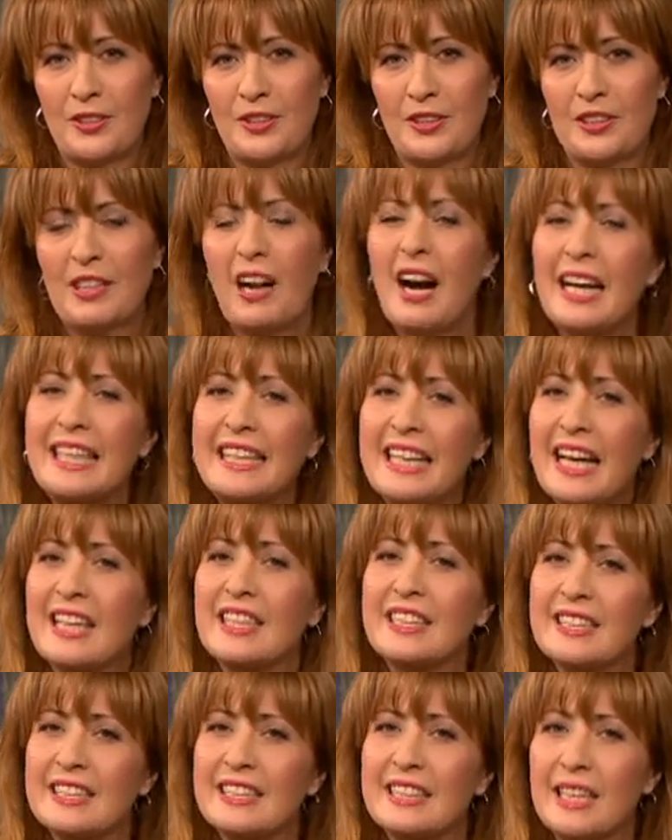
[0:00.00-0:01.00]

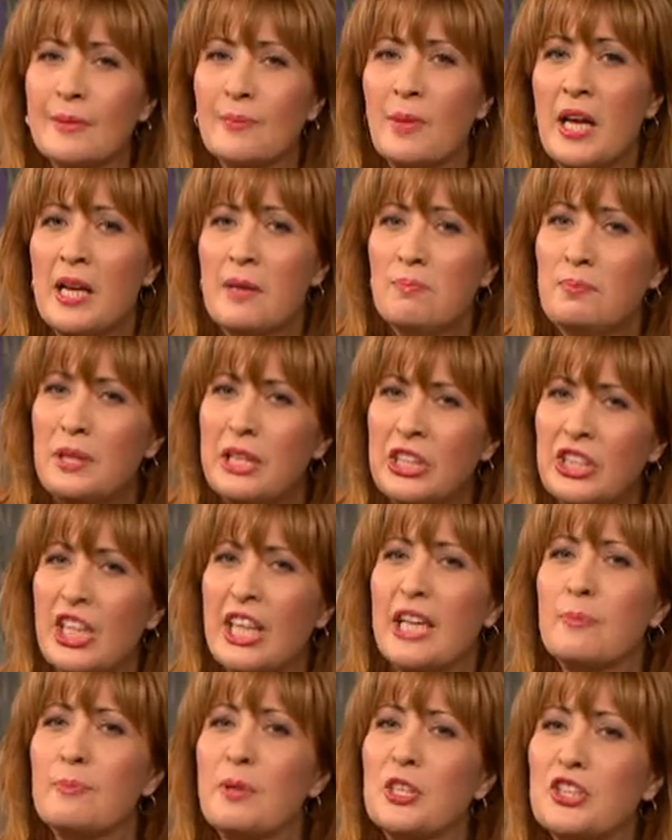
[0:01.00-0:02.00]
Kaynağınız kim? Bir
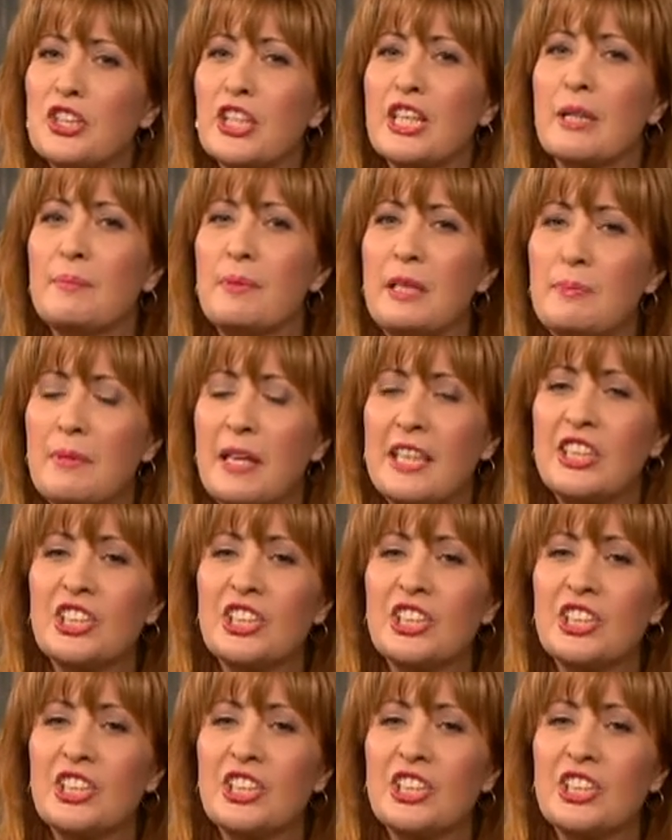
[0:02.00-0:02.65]
şeyi başarabilmek